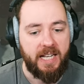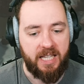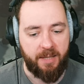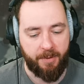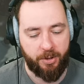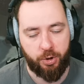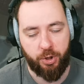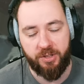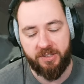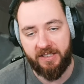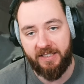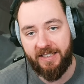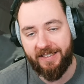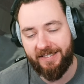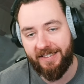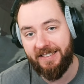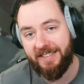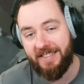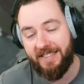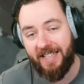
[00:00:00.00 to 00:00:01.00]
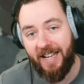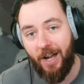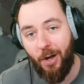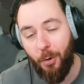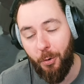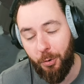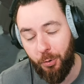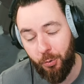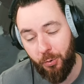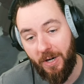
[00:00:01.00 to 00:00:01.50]
Da macht schon Sinn, dass ihr die da
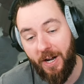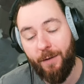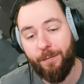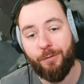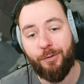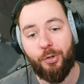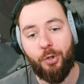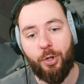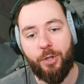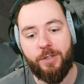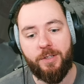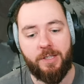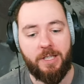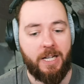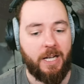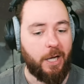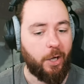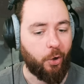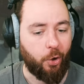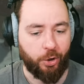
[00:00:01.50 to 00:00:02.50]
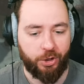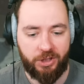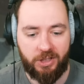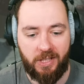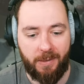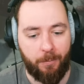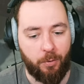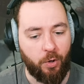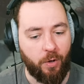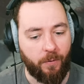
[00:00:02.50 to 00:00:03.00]
auch craften könnt.
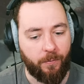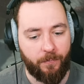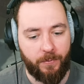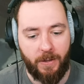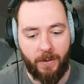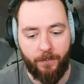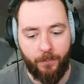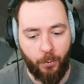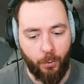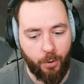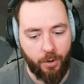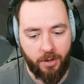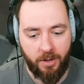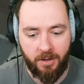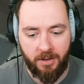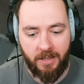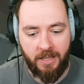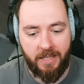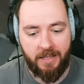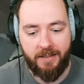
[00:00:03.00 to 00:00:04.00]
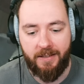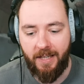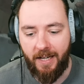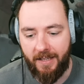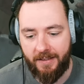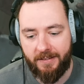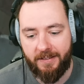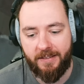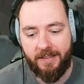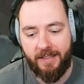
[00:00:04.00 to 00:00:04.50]
Kostet immer noch vier Funken, da
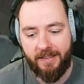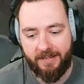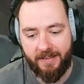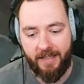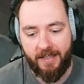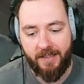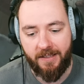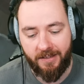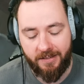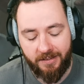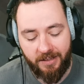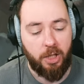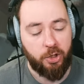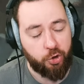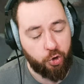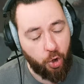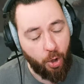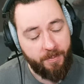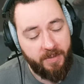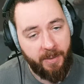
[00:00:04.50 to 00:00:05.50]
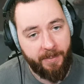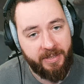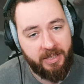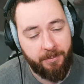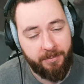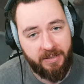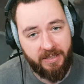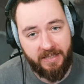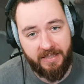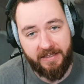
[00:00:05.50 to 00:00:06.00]
hat sich nichts geändert. Es kommen ja mit
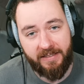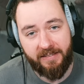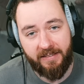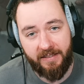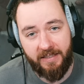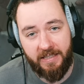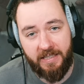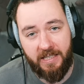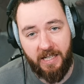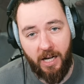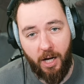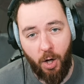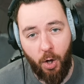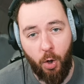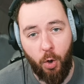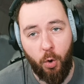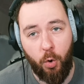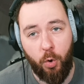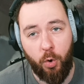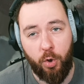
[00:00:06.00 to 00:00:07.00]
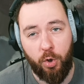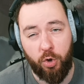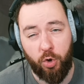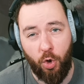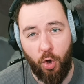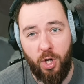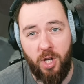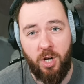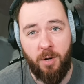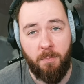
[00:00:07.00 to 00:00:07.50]
dem DLC auch
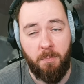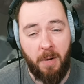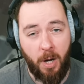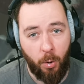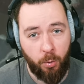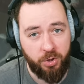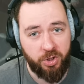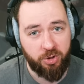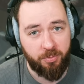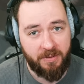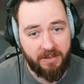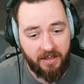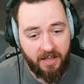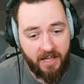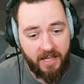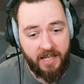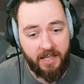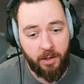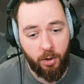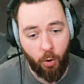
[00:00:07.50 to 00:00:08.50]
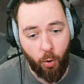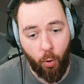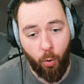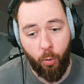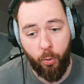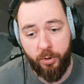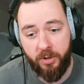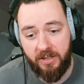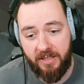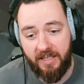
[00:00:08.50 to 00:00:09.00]
neue Mounts mit rein
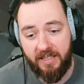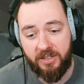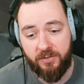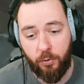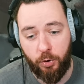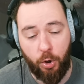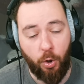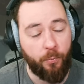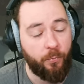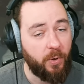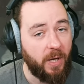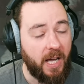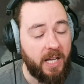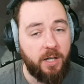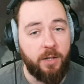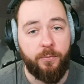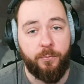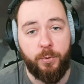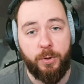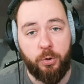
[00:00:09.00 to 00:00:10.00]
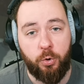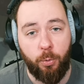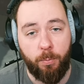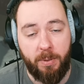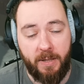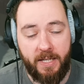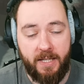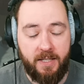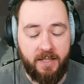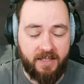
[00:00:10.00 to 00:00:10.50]
und das wird auch für alle
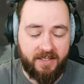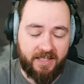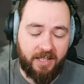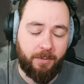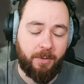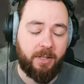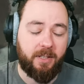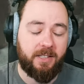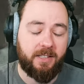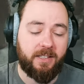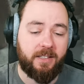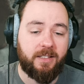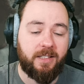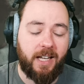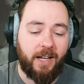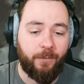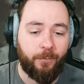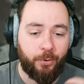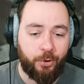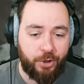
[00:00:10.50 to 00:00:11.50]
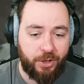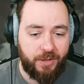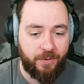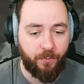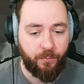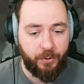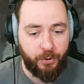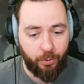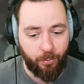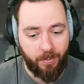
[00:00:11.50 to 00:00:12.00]
Free-to-Play, ich sag mal in Anführungsstrichen
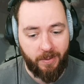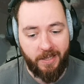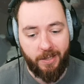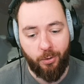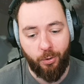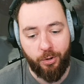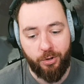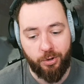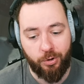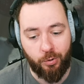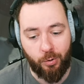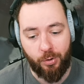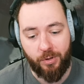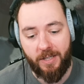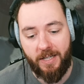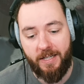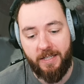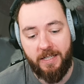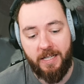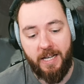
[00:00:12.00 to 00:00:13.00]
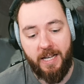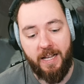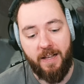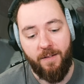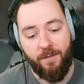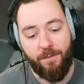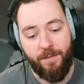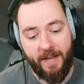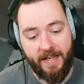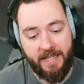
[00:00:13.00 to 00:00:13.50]
Free-to-Play-Leute so sein,
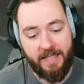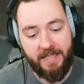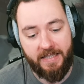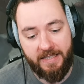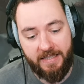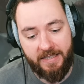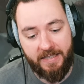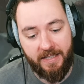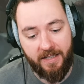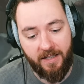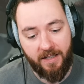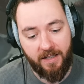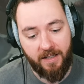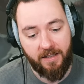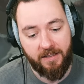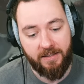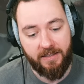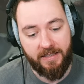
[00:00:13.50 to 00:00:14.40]
wenn ihr